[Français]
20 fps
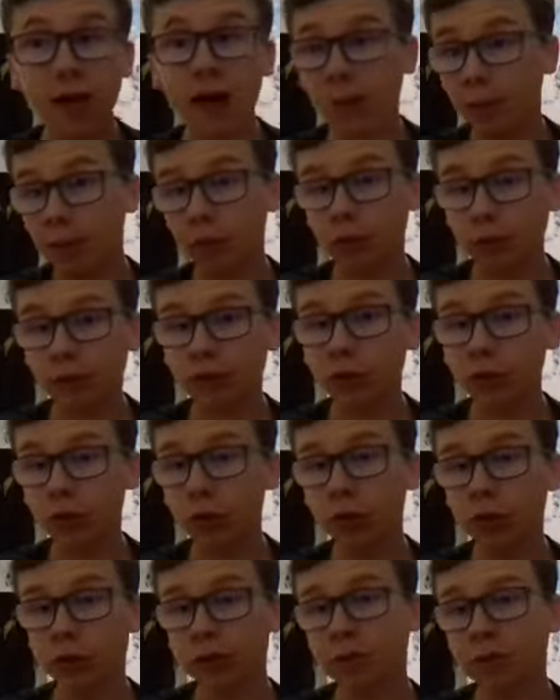À part dans Infinity
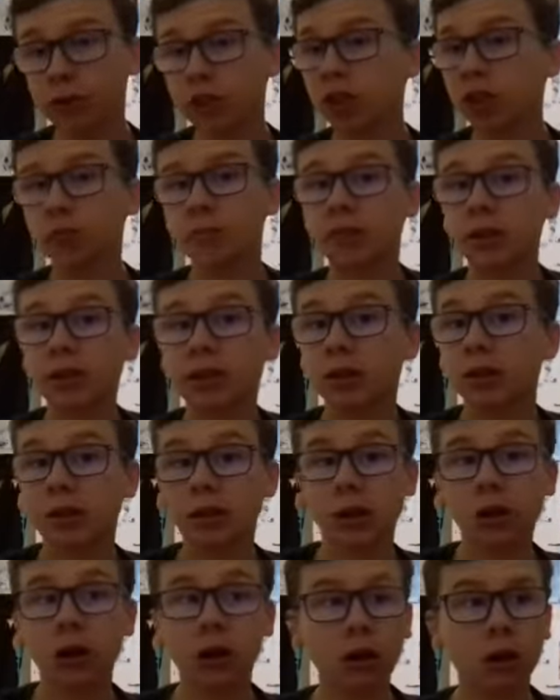War où ils voyagent, mais.